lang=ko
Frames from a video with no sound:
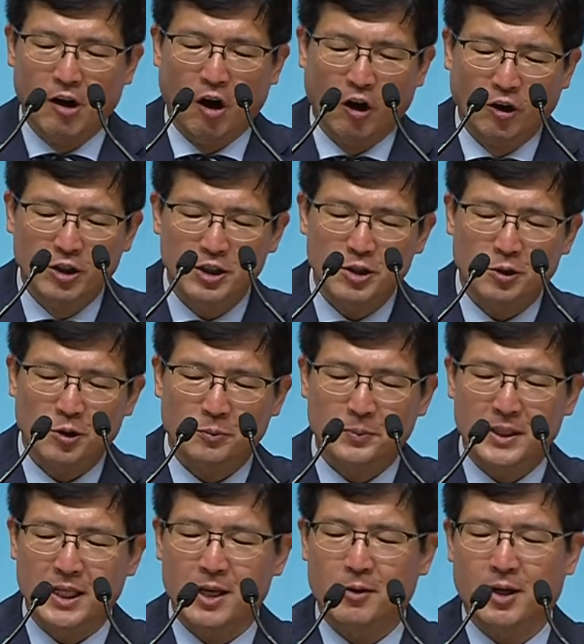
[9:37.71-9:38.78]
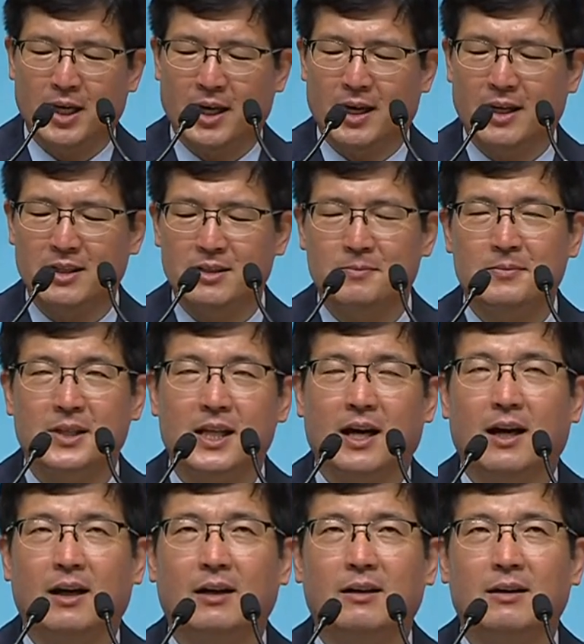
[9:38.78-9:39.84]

어느 정도 비례 관계가 있습니다.